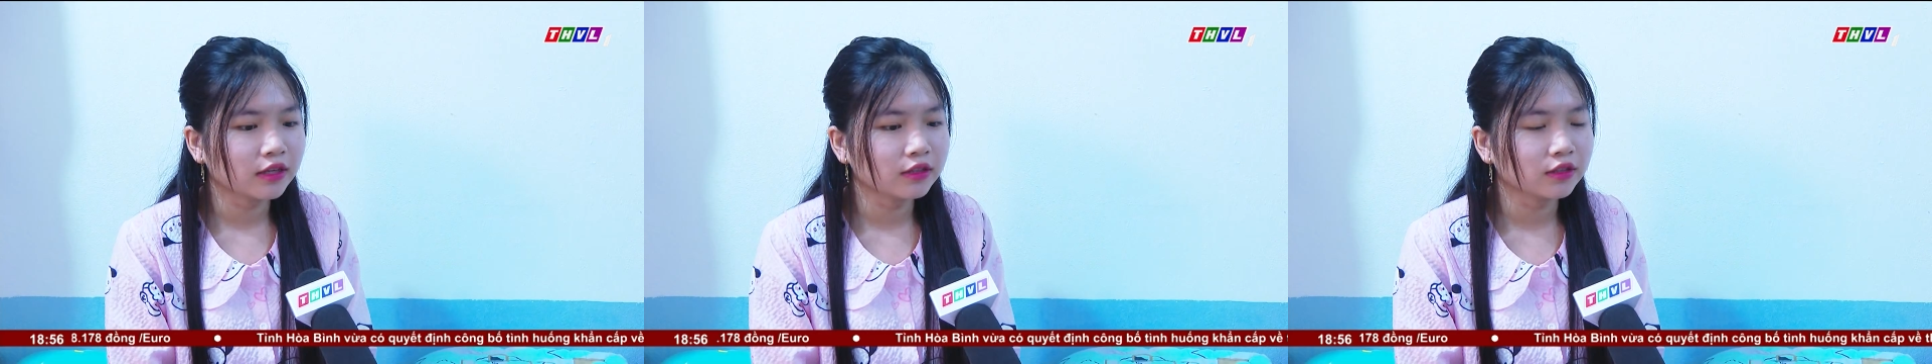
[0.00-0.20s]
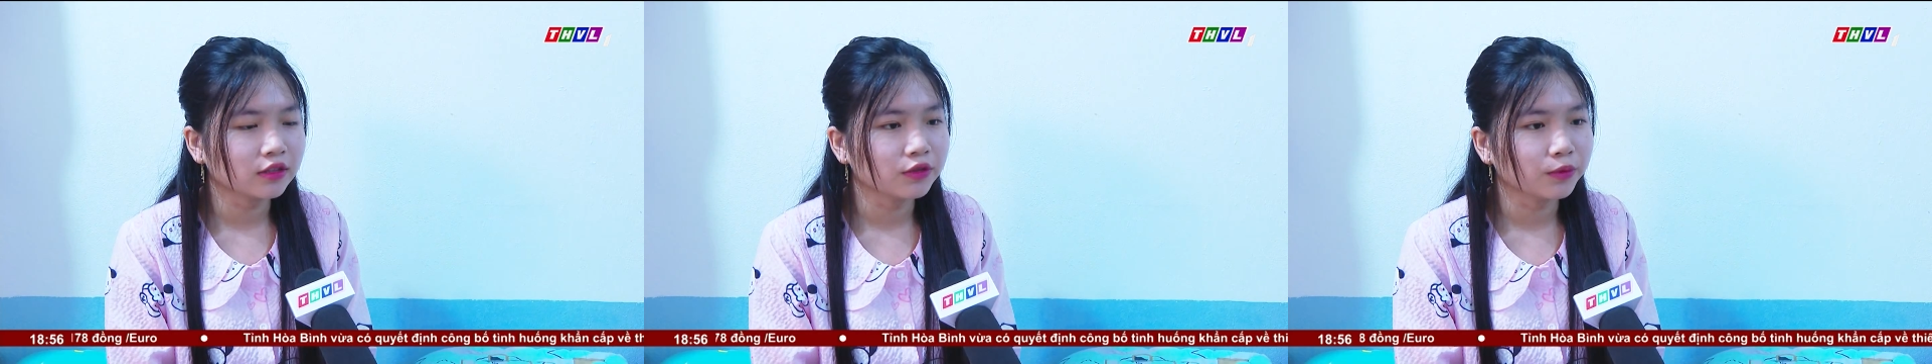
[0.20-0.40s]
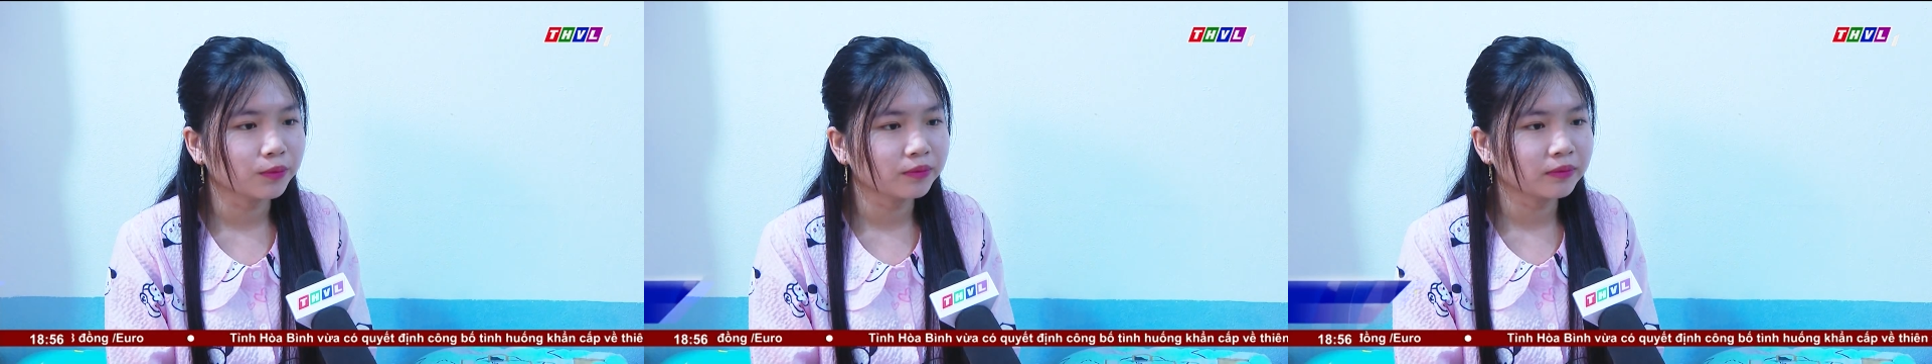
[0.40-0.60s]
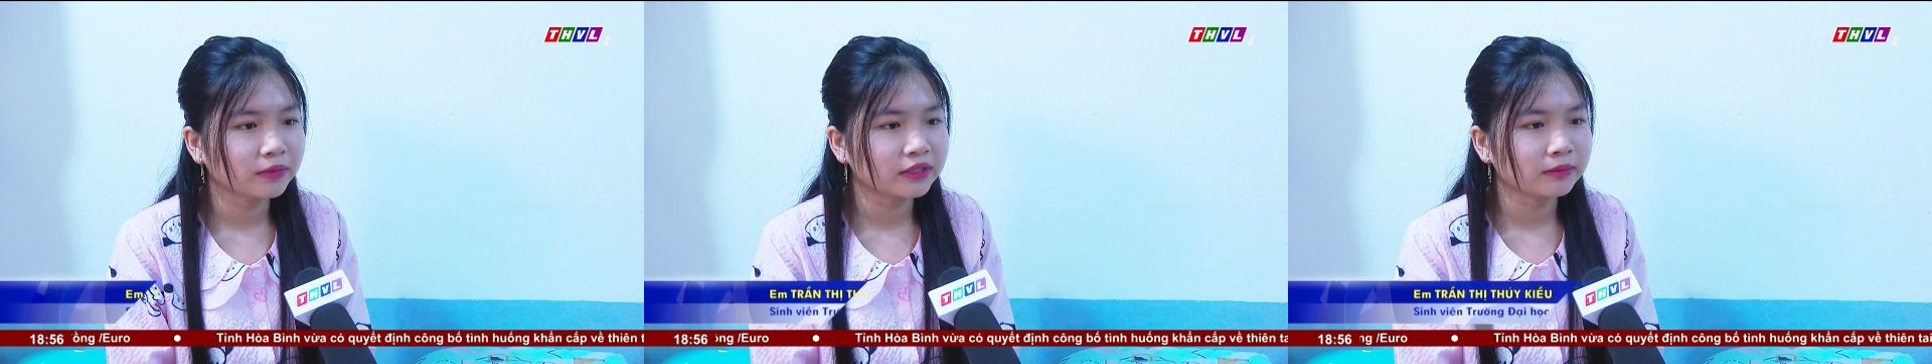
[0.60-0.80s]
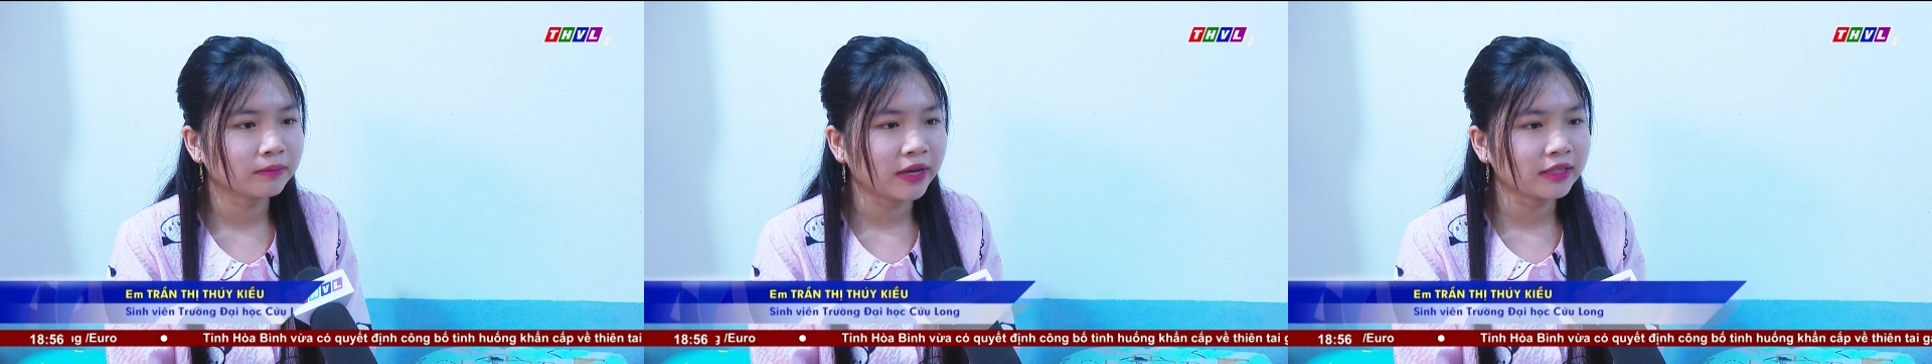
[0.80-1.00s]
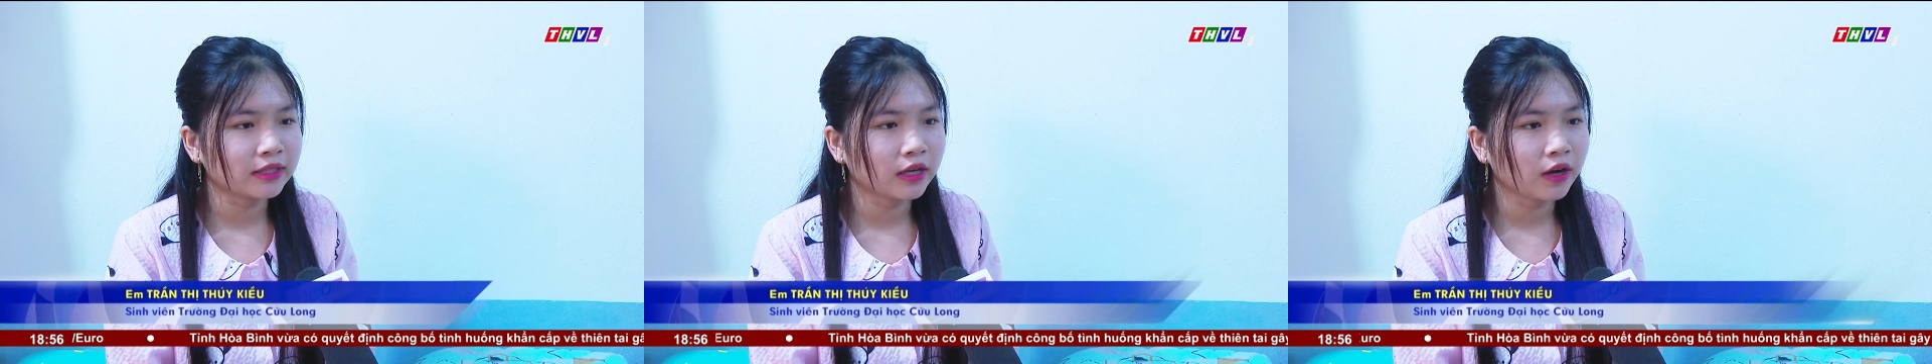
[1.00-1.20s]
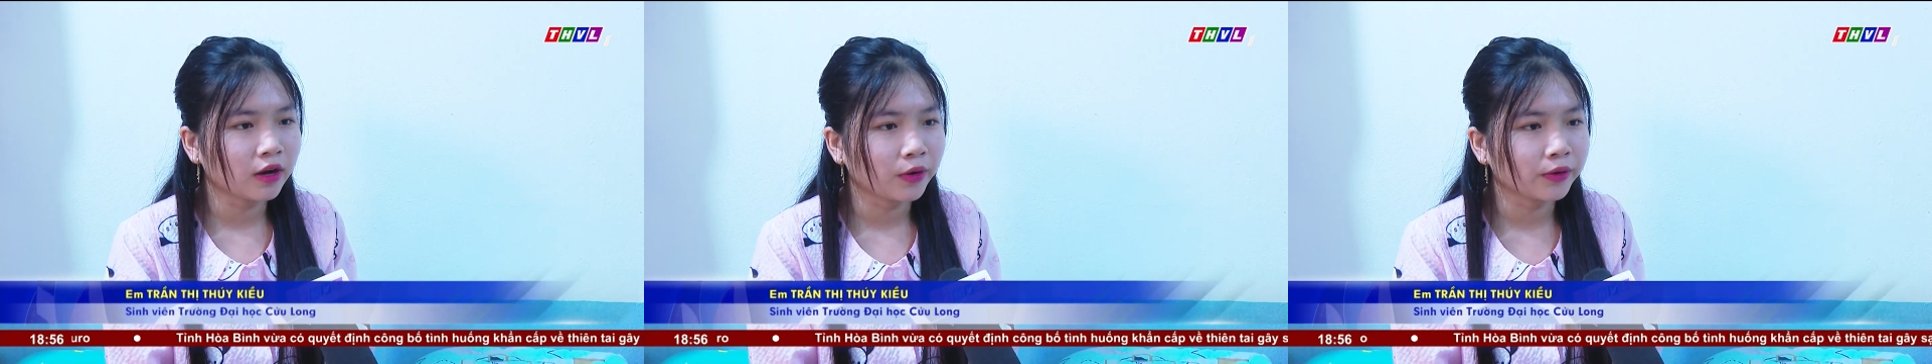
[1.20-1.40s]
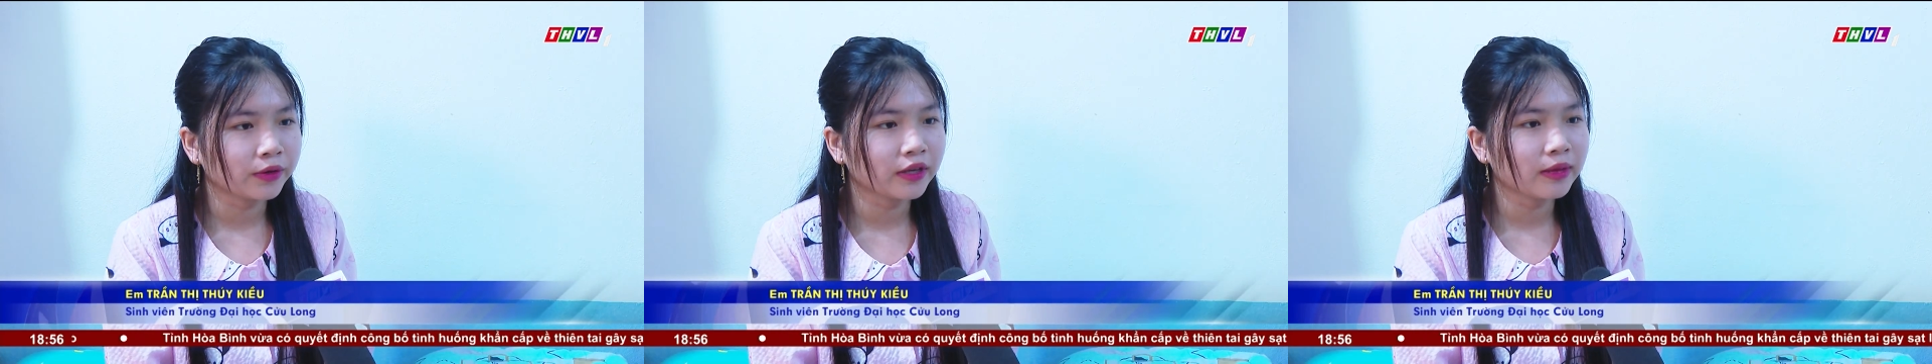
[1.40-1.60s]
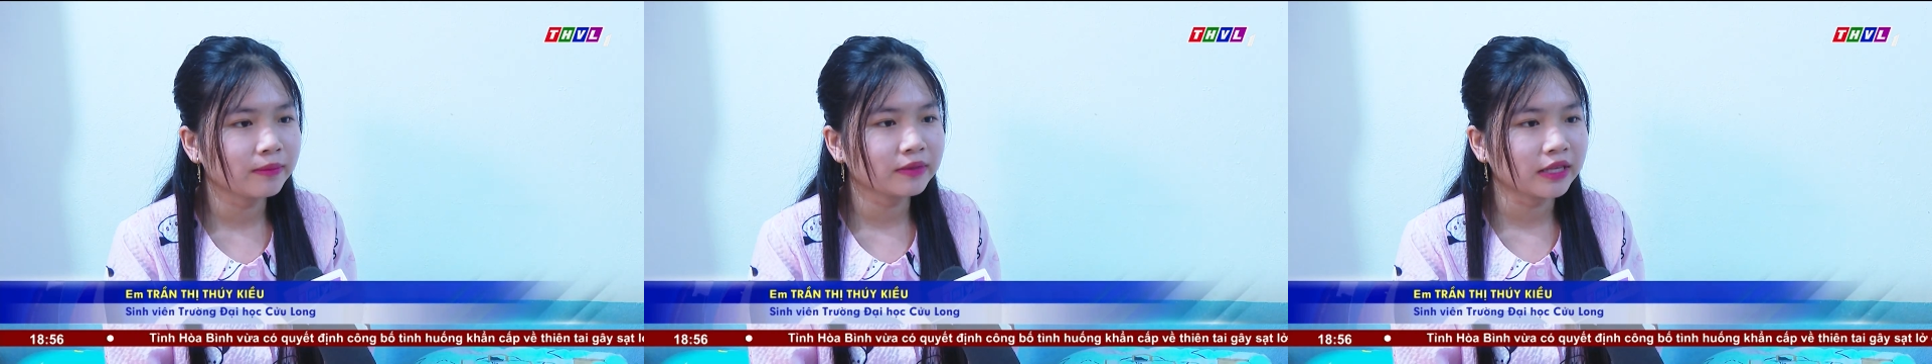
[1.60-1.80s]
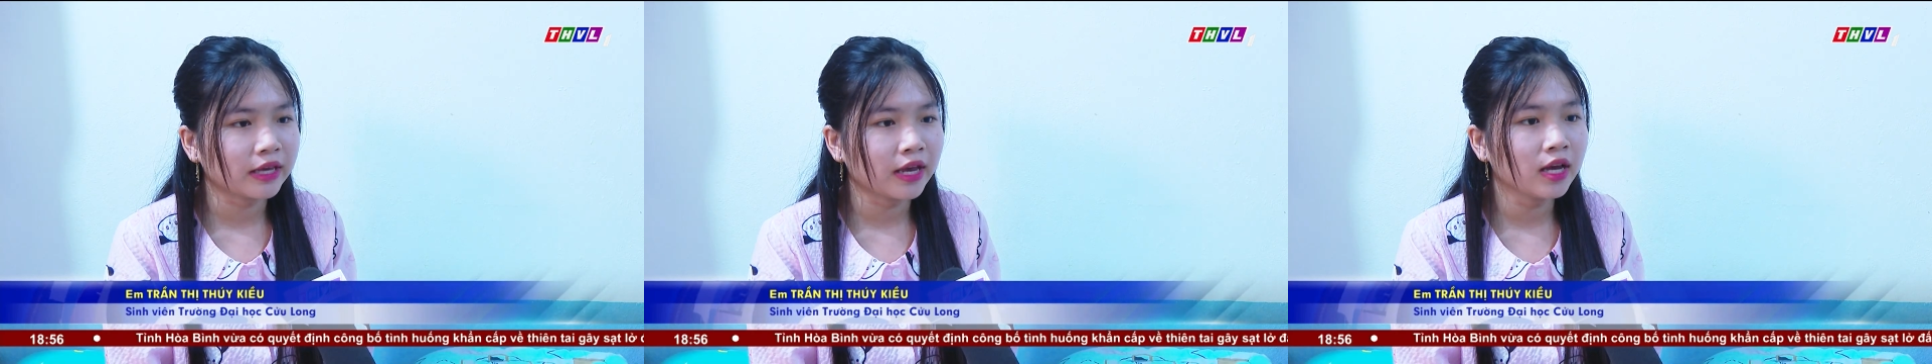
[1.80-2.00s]
sử dụng mạng xã hội,
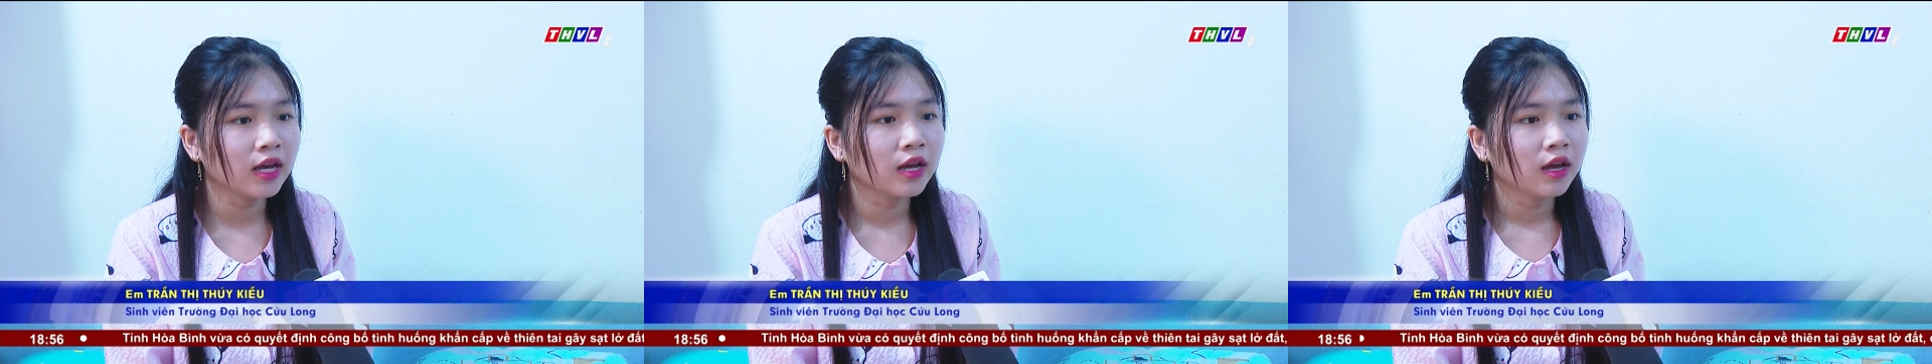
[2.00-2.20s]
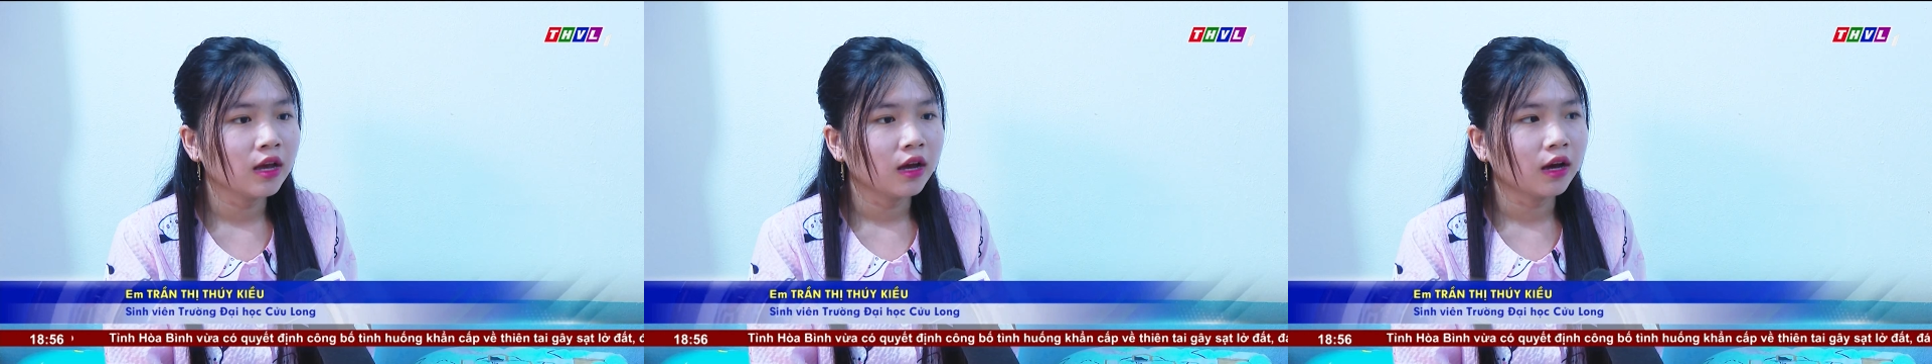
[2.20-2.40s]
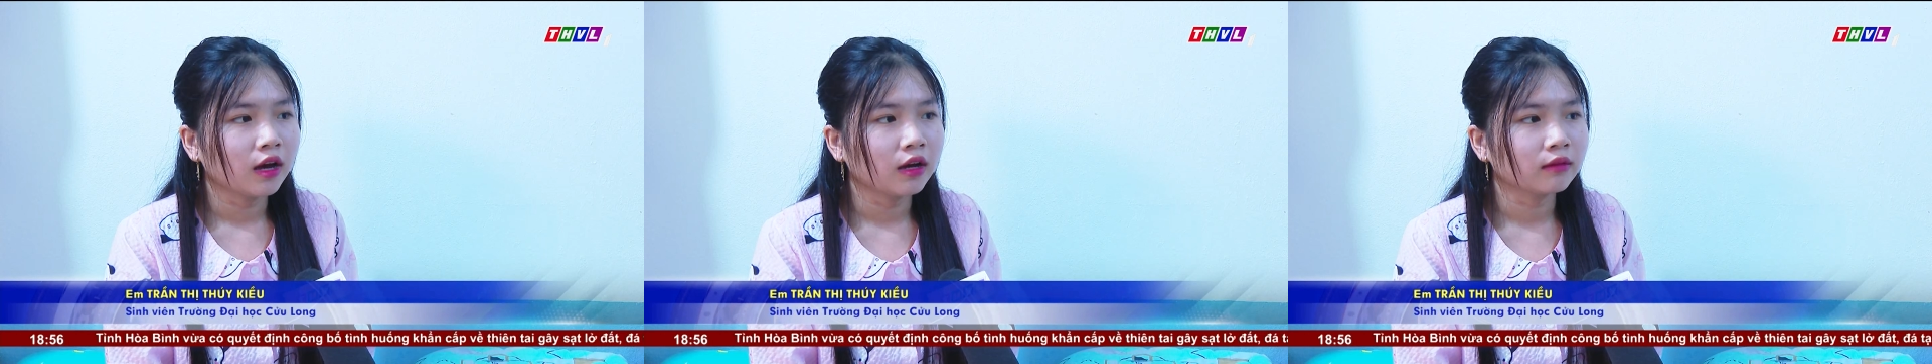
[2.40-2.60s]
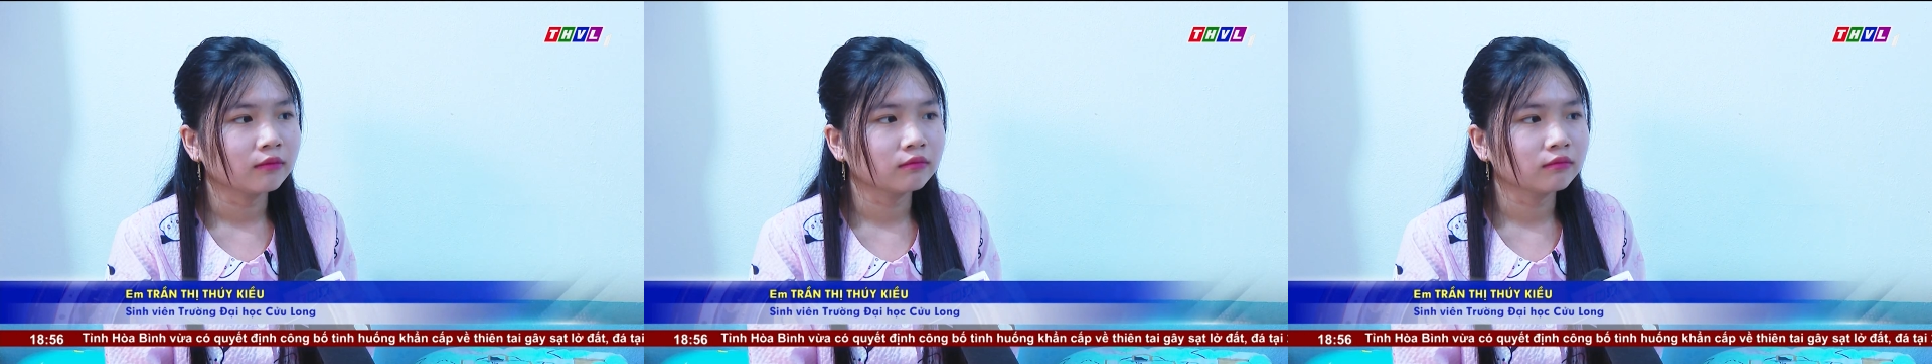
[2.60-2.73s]
em sẽ uh,